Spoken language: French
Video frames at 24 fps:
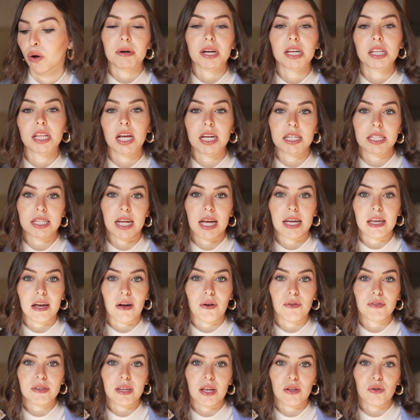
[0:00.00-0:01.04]
Prix d'achat
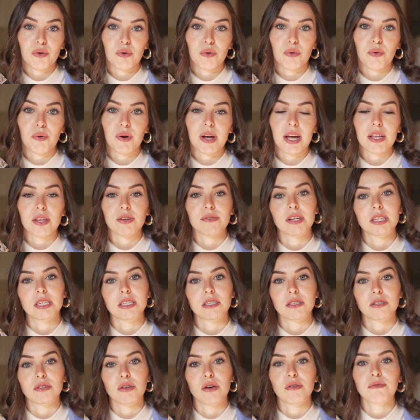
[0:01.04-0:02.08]

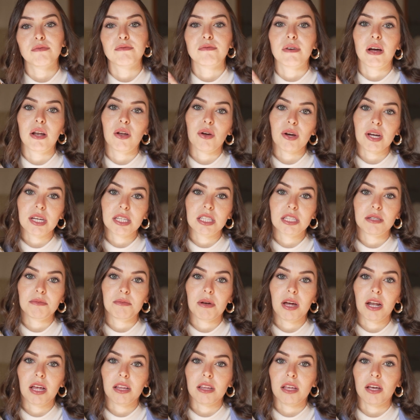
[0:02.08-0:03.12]
44,99€, valeur
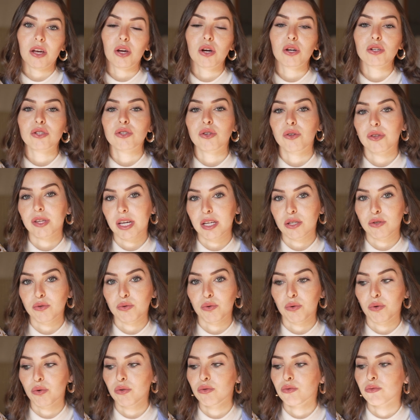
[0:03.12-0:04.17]
estimée à l'intérieur
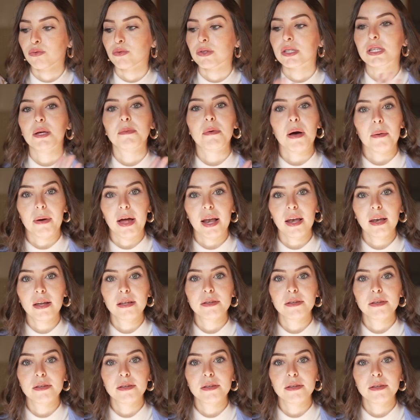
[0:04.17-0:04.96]
113€, donc c'est pas mal.